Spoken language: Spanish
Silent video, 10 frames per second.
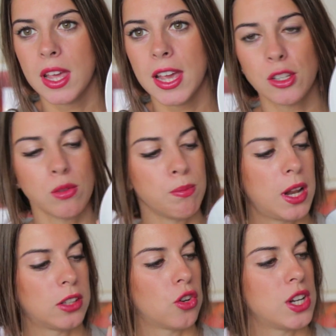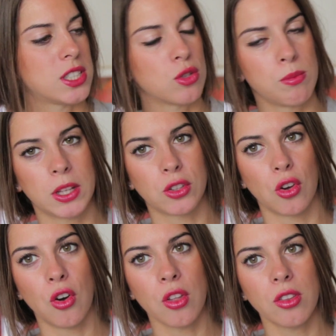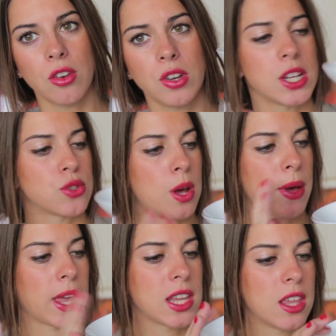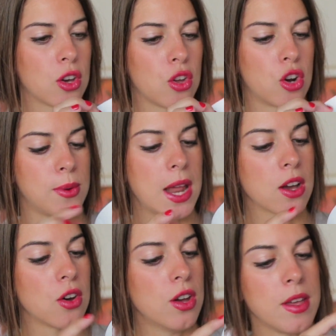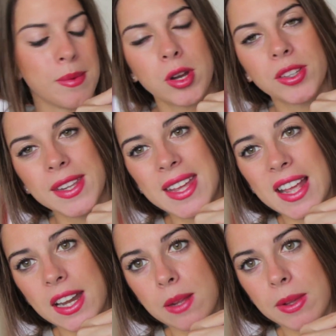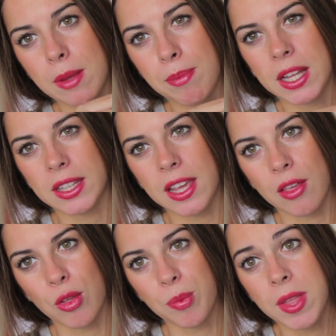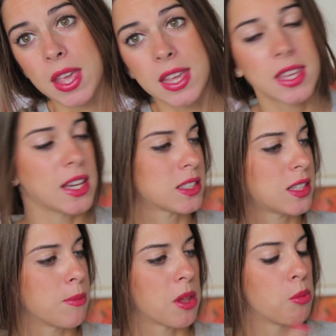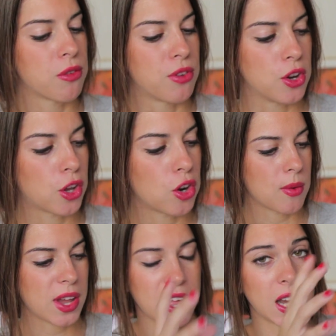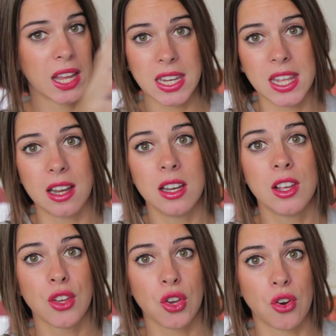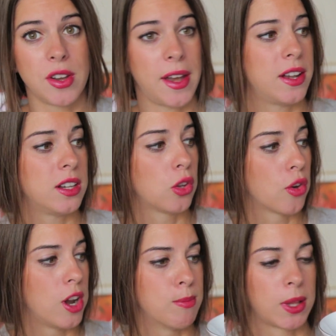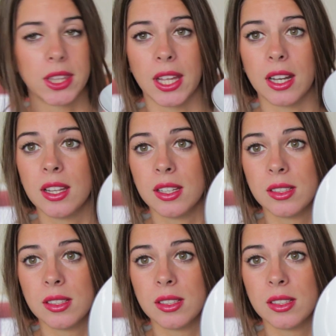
Es un plato, este es un plato hondo, es una vajilla de color blanco, pero tiene el ribete plateado. Y es también muy fino y que va a quedar genial con el, con el mantel.